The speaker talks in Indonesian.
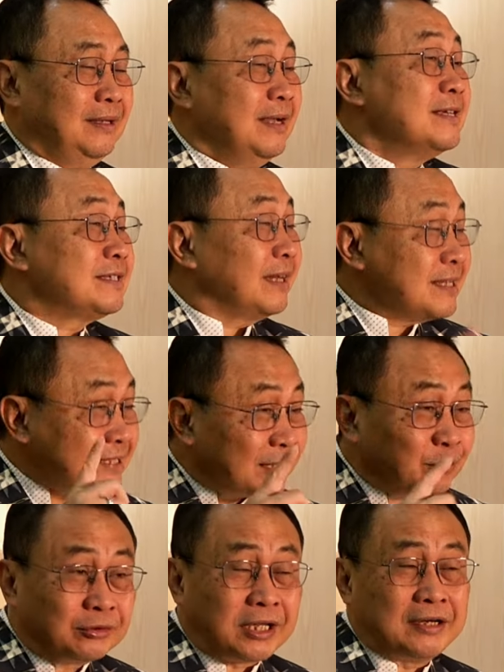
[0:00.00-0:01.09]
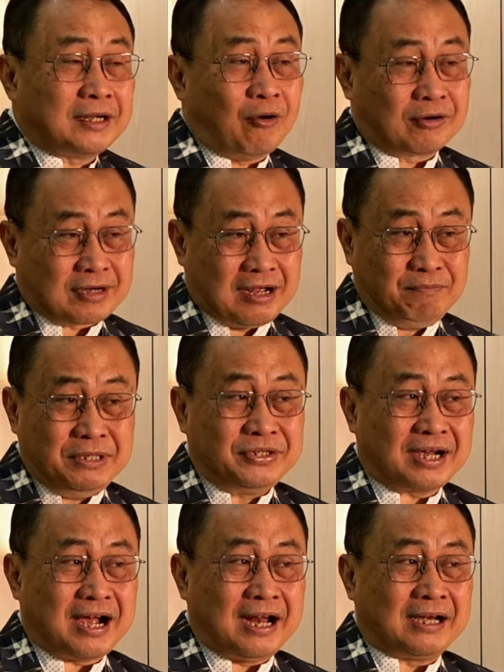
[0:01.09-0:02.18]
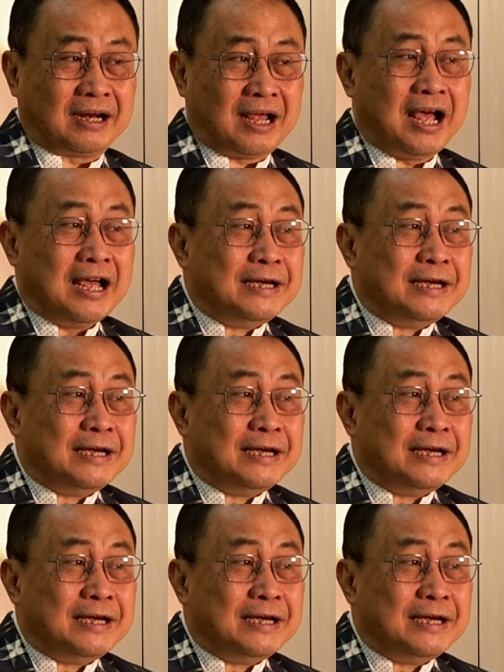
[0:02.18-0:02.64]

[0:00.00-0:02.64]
Salah satu tanda orang bijak adalah